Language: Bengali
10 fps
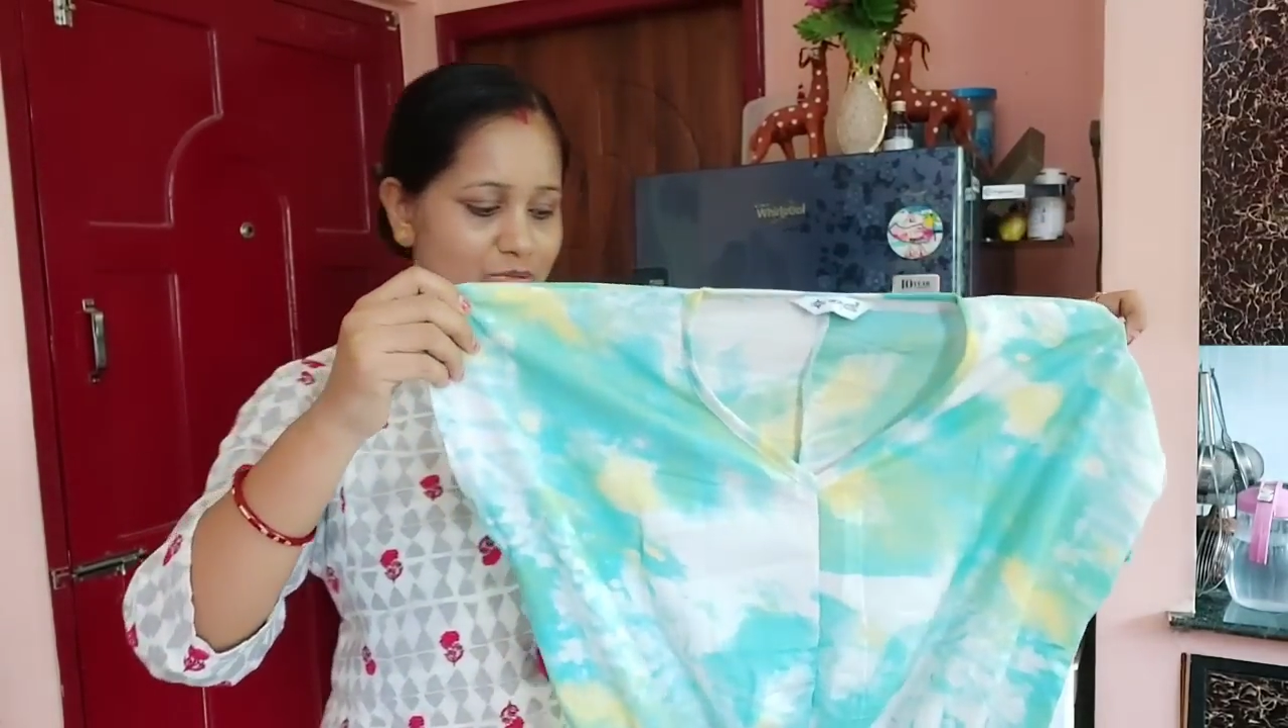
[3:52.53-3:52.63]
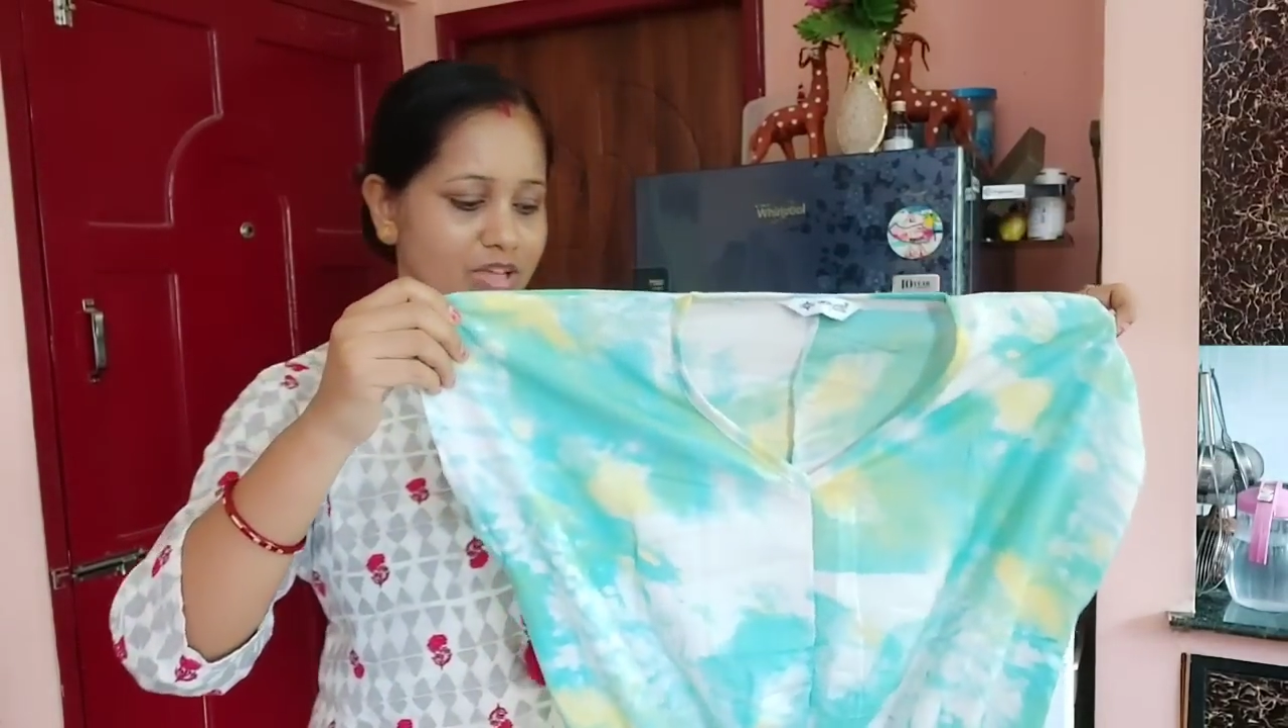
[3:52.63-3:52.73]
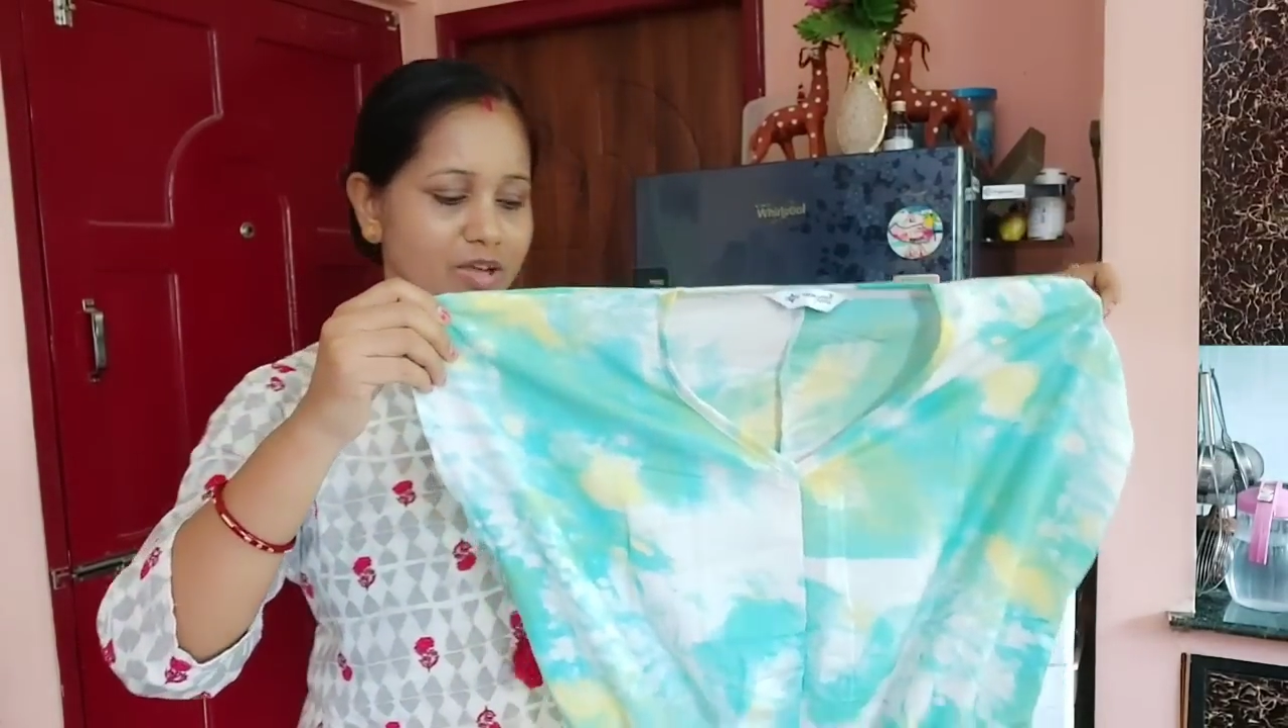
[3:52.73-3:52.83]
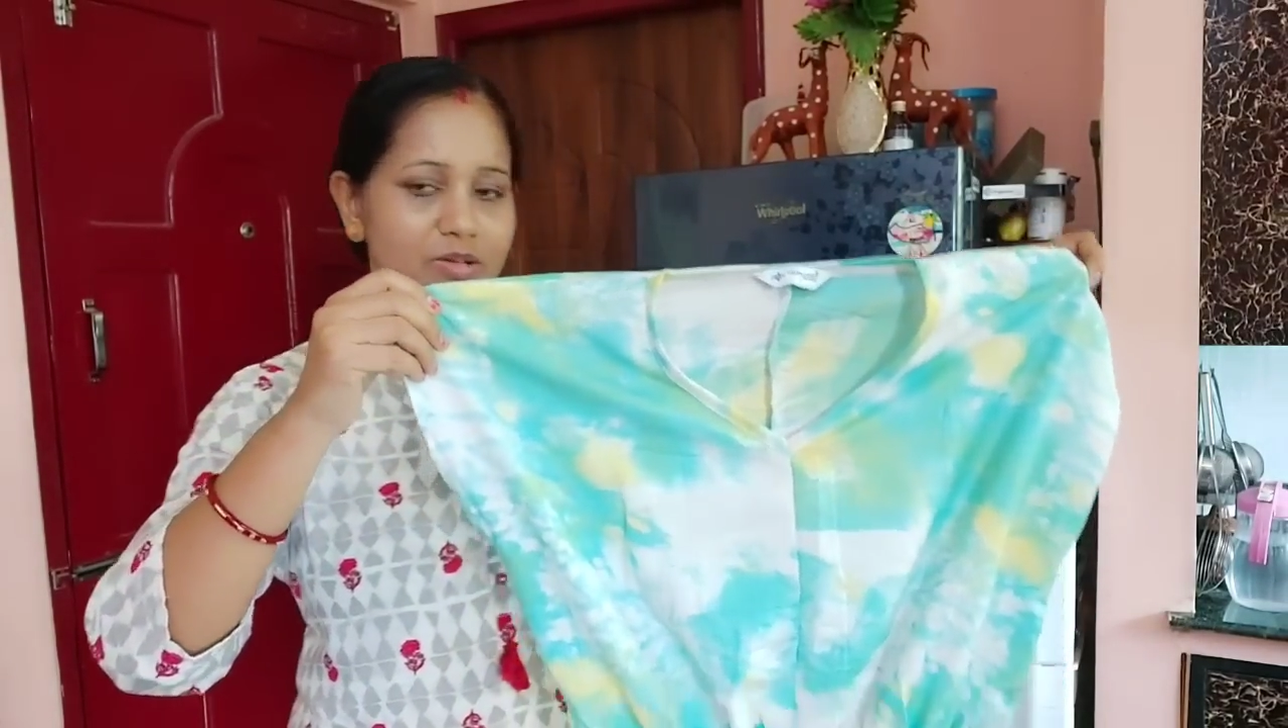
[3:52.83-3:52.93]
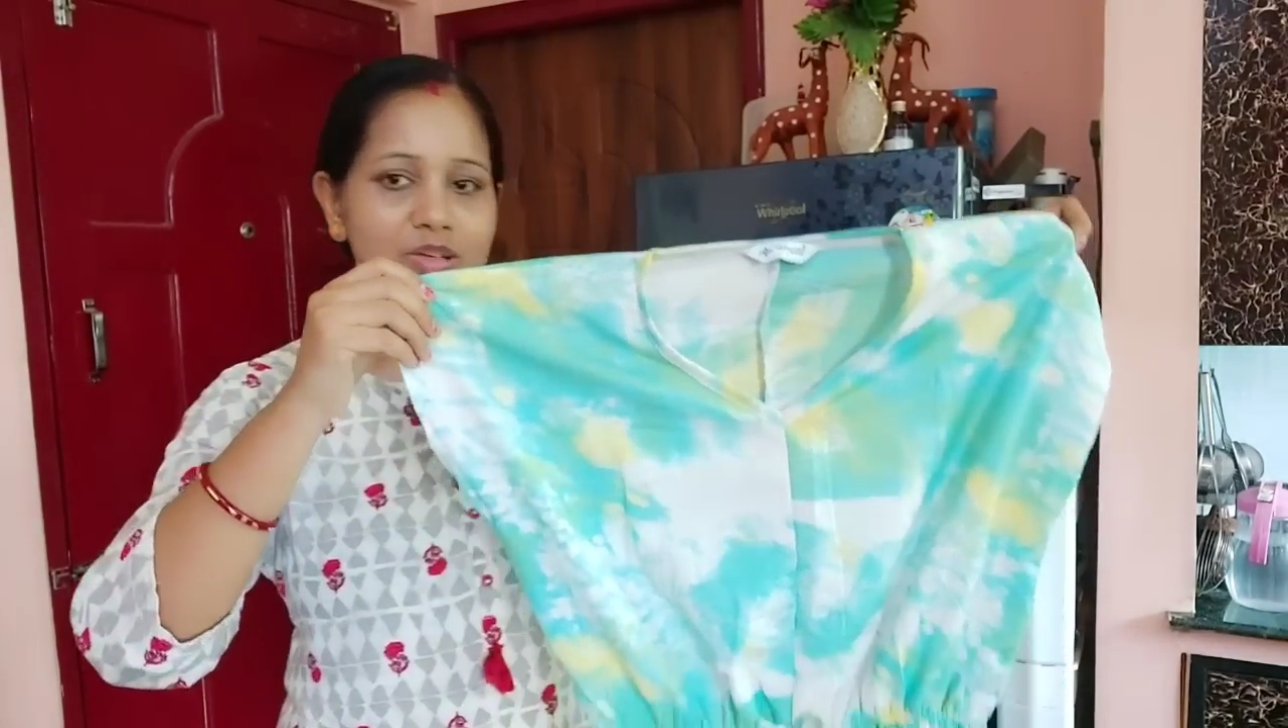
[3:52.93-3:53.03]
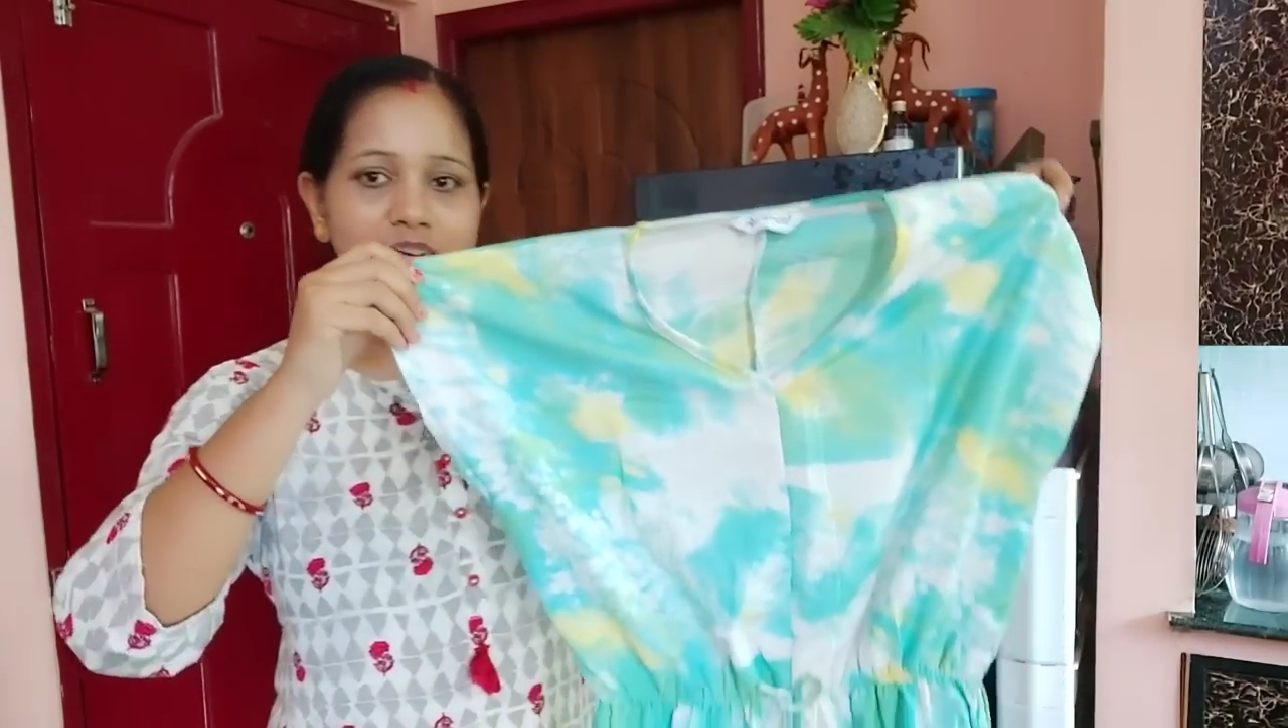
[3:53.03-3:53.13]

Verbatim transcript: একটু দাও